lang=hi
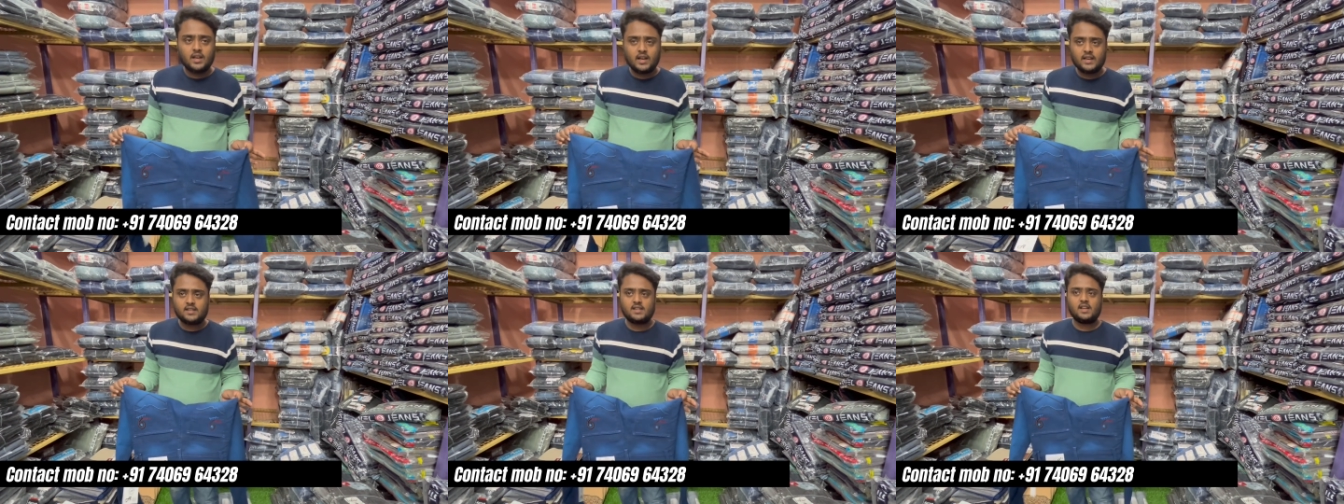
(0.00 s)

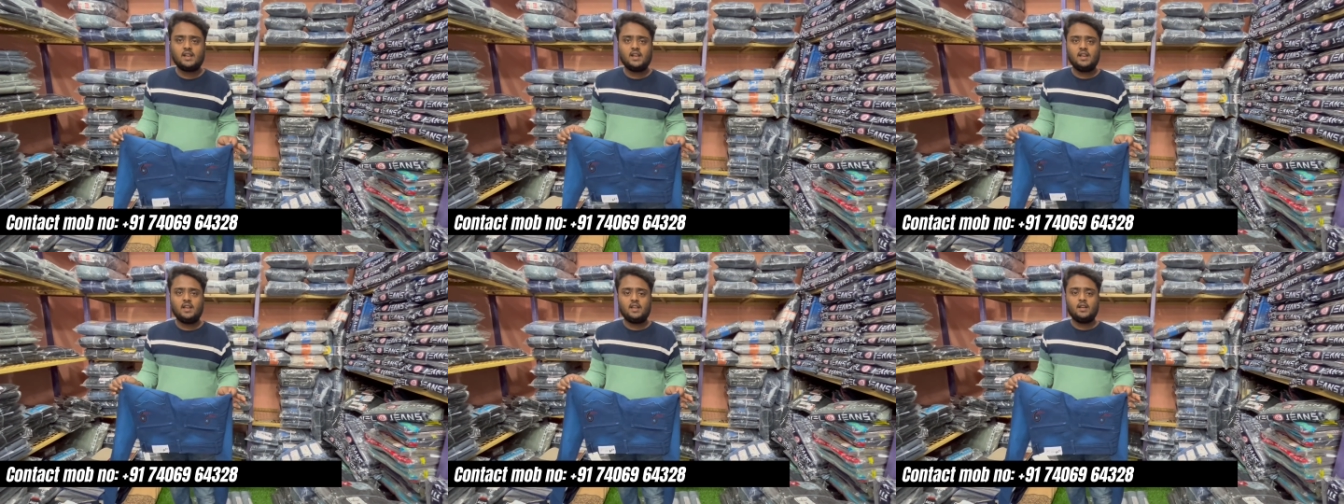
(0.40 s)
ऐसा
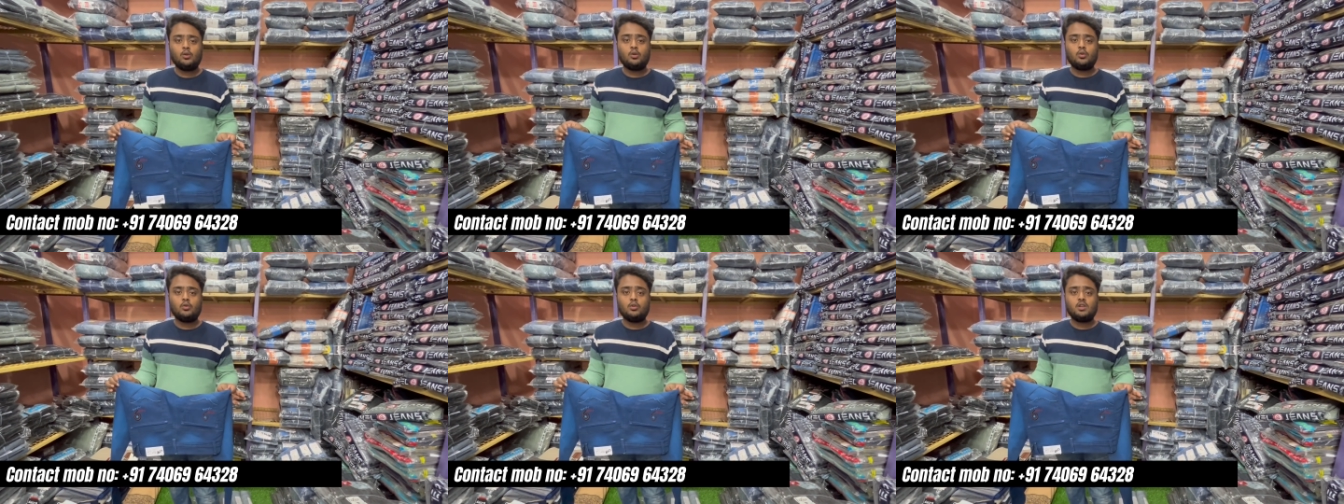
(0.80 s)
नहीं कि
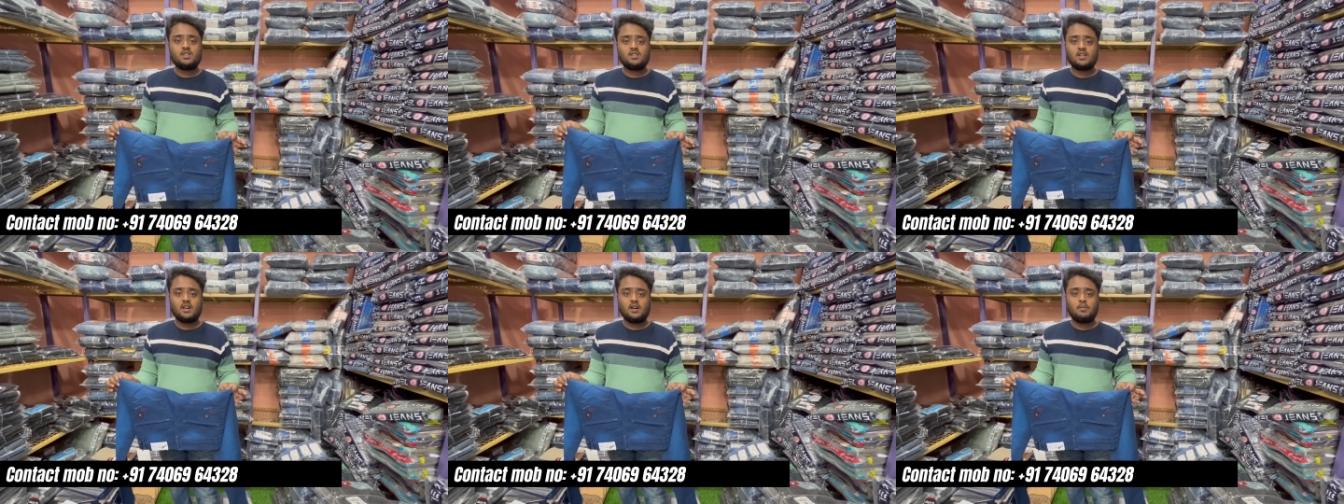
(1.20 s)
लोगों के
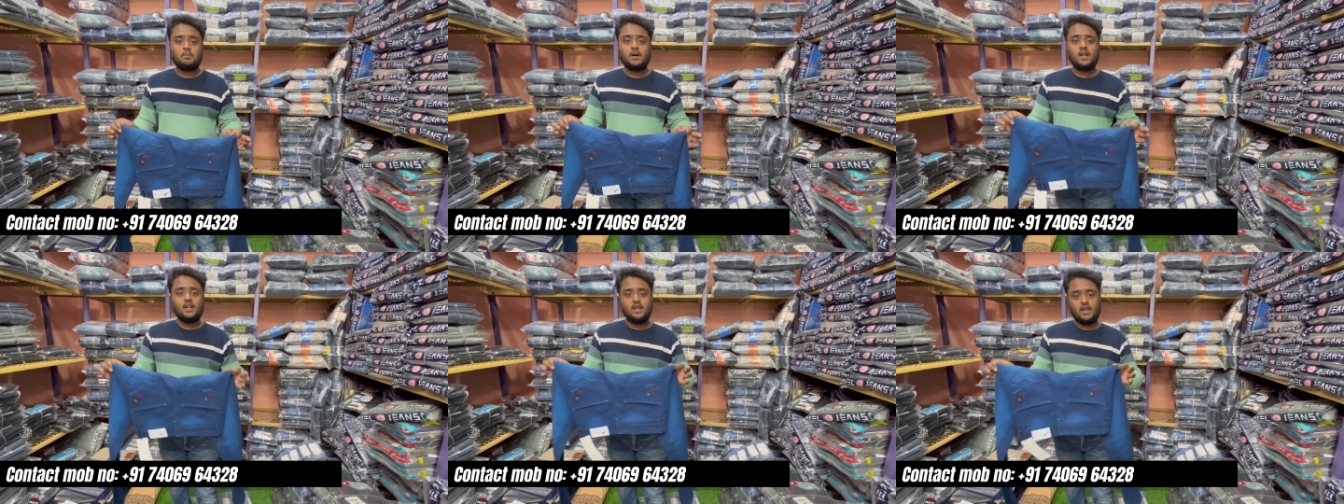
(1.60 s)
सर का
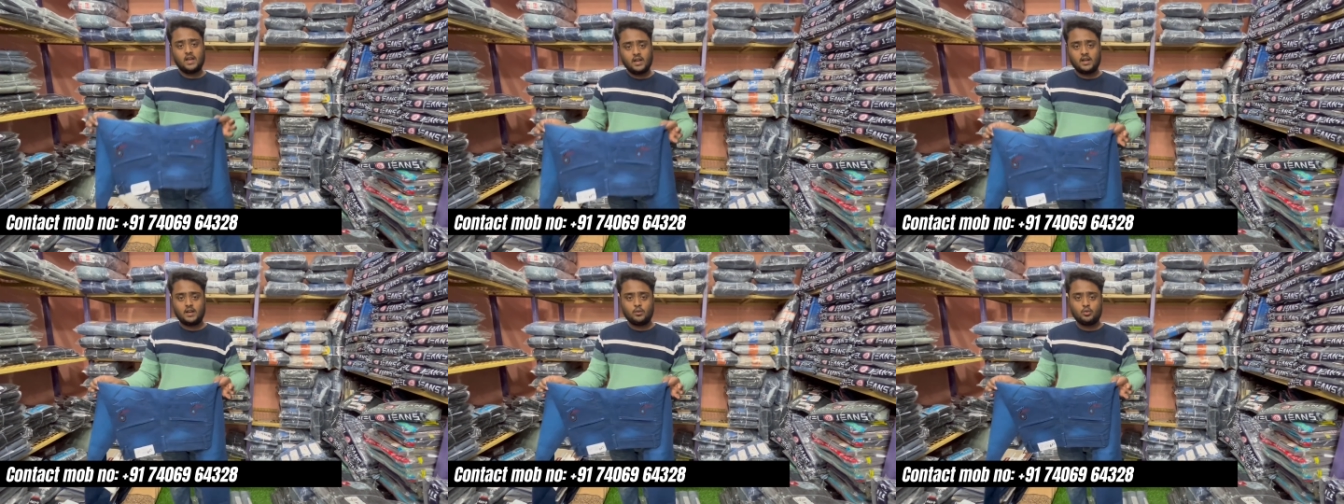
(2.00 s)
माल
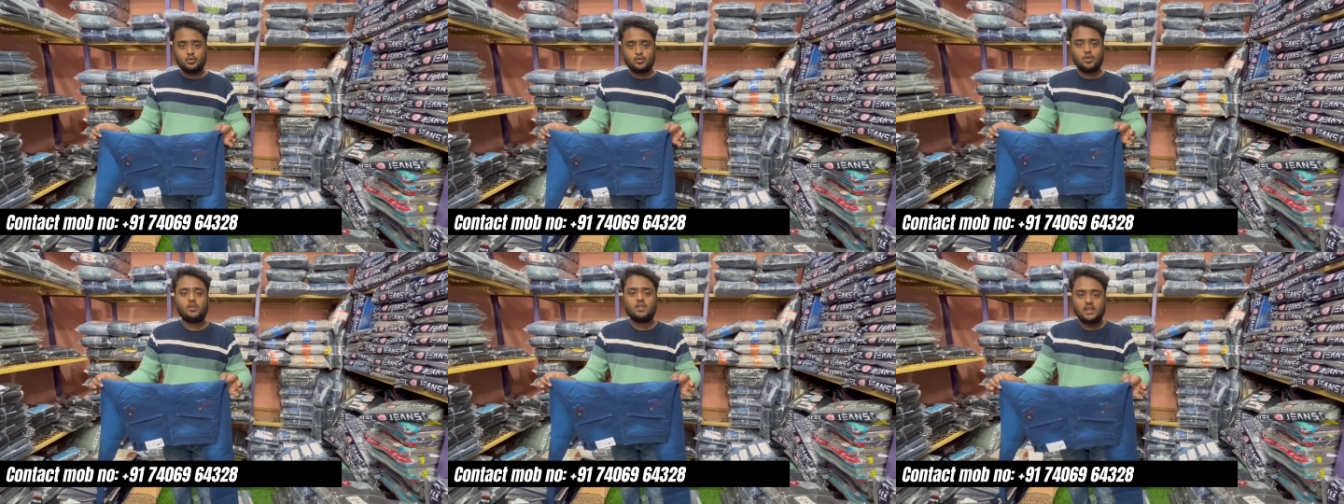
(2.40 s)
दिखाना कुछ
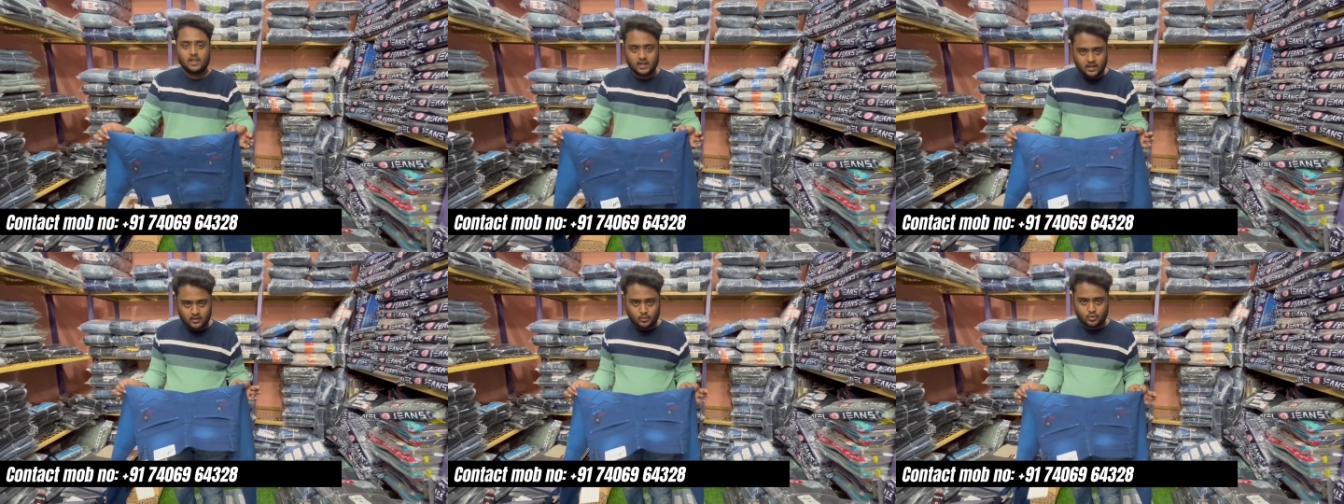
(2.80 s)
और
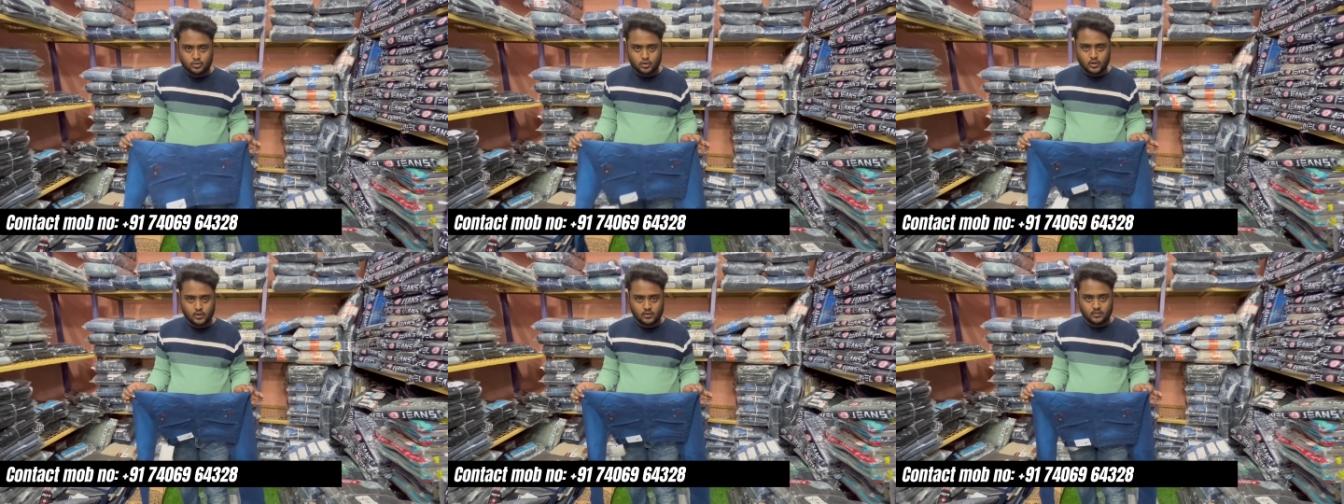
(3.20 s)
देना कुछ
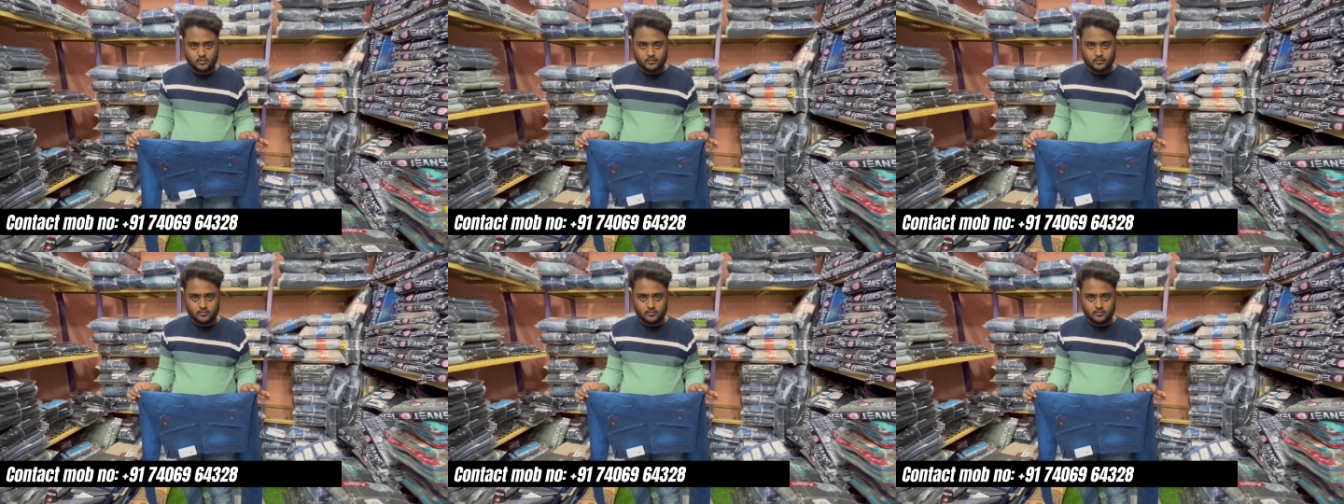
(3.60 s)
और